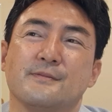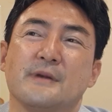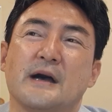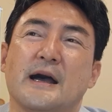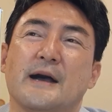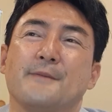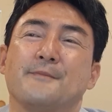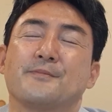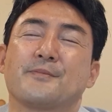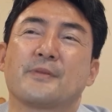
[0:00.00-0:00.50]
ま
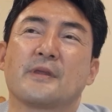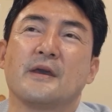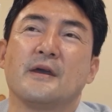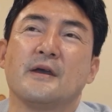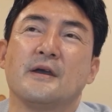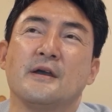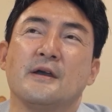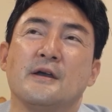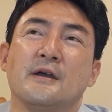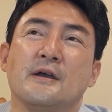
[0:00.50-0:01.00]
あ、
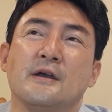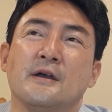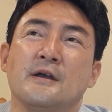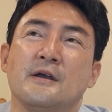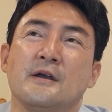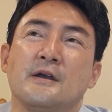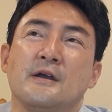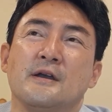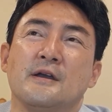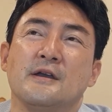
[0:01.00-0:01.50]

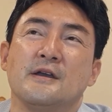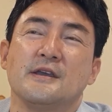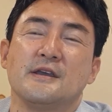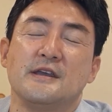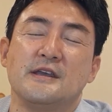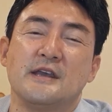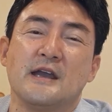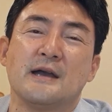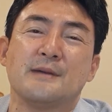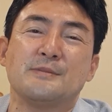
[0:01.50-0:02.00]

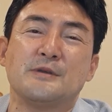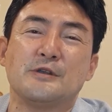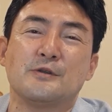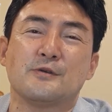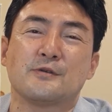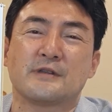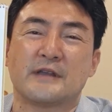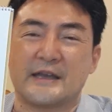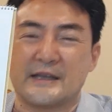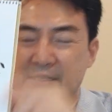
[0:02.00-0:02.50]
嫌味
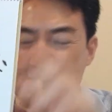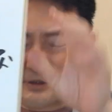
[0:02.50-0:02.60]
のない